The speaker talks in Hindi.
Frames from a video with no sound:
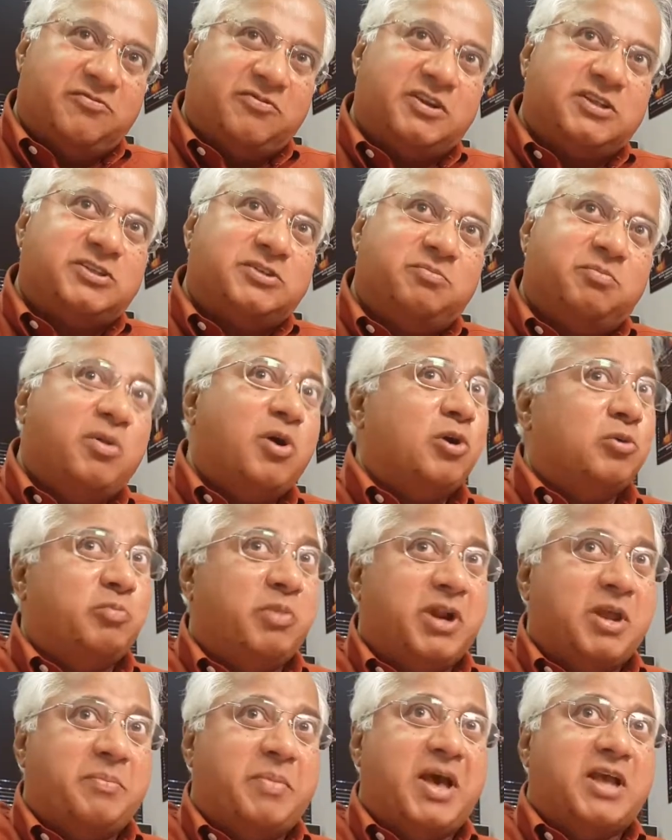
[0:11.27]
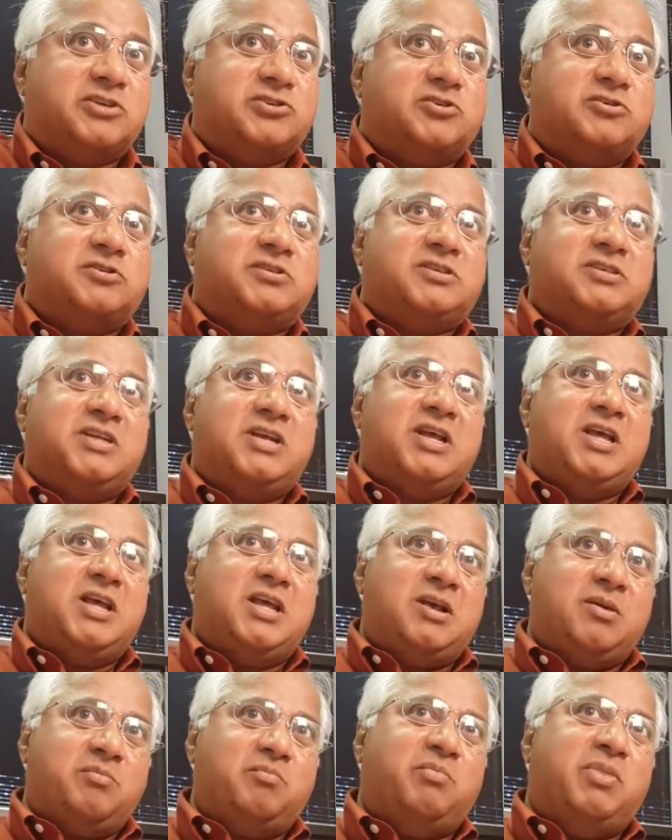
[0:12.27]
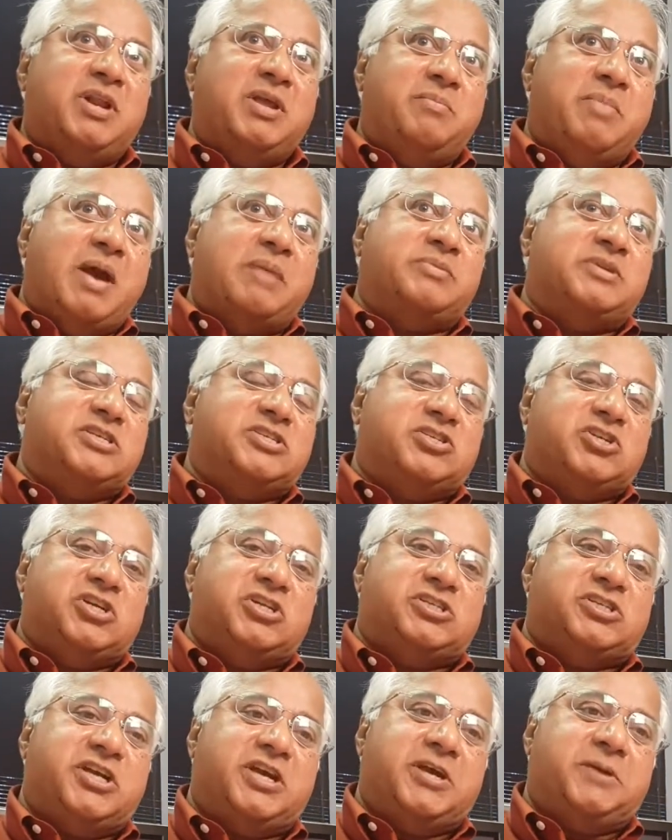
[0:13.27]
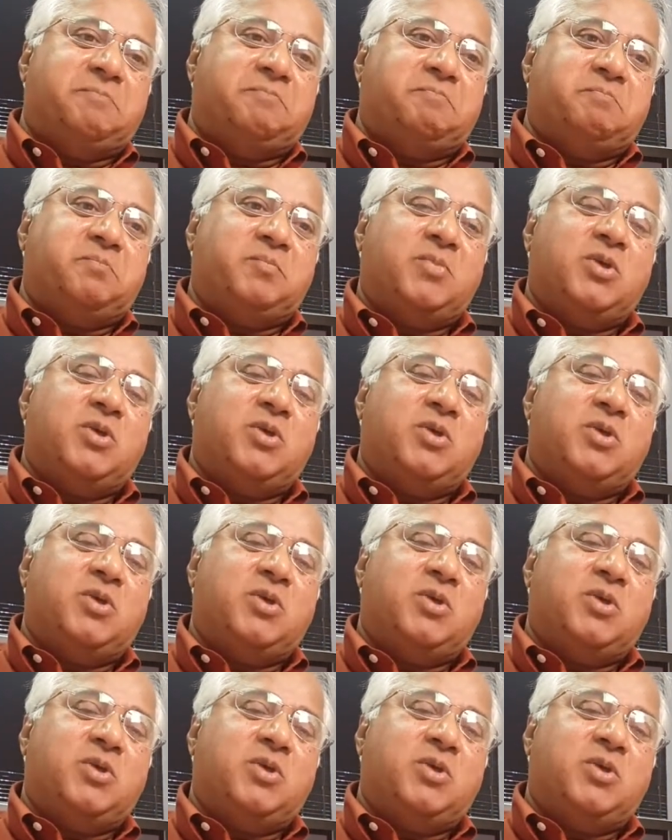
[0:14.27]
जेफरस बहुत बड़े पैस्टर्स बड़ी बैप्टिस्ट चर्च है